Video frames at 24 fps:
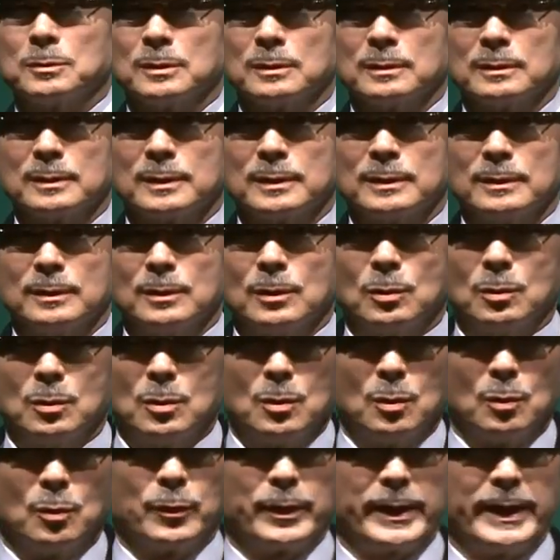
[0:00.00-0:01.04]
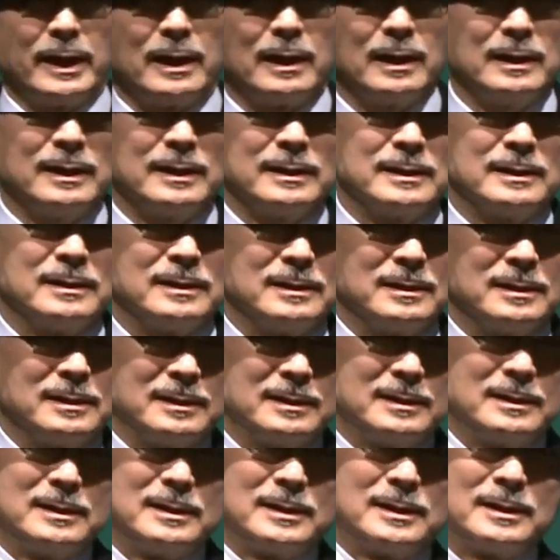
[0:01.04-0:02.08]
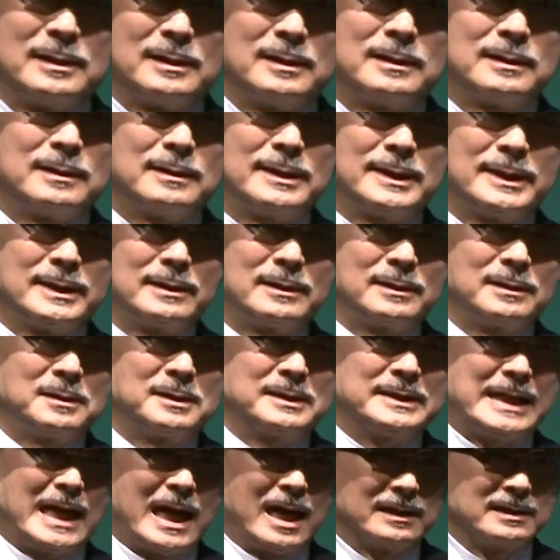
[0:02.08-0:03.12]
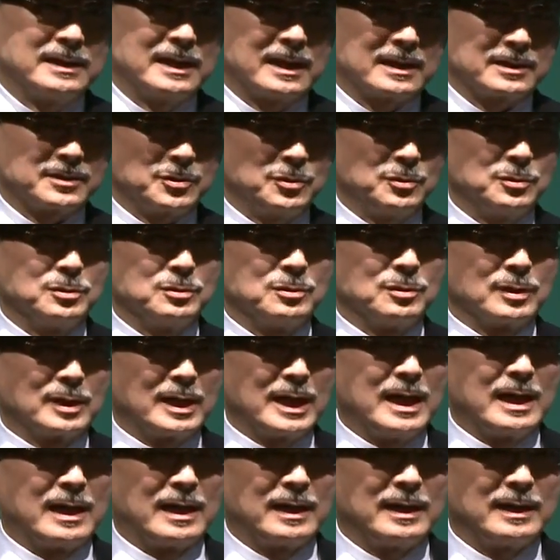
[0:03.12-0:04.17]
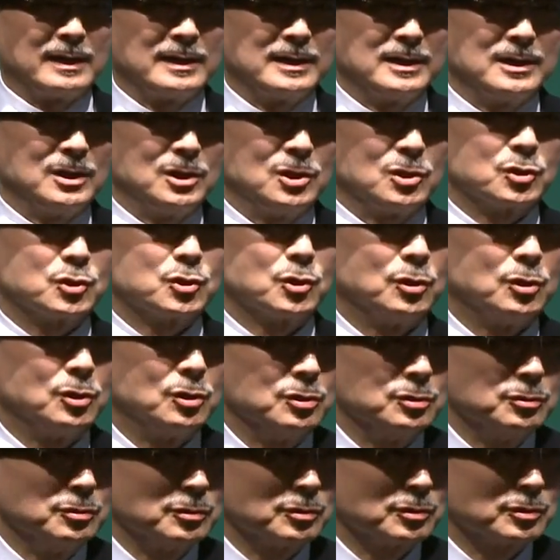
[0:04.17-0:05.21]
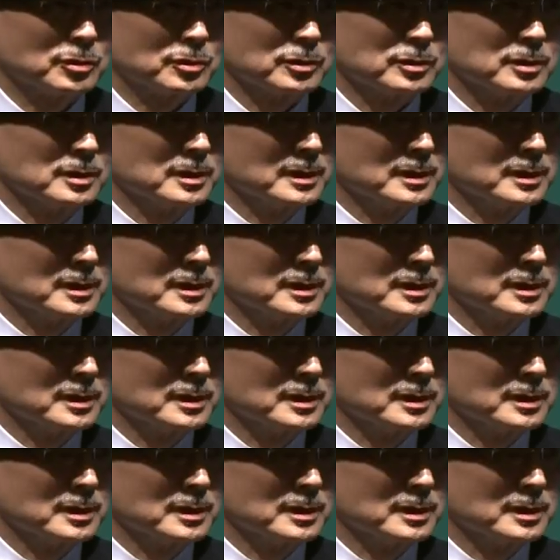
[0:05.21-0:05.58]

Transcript: hadirin, moto dari pe perusahaan kami adalah kejujuran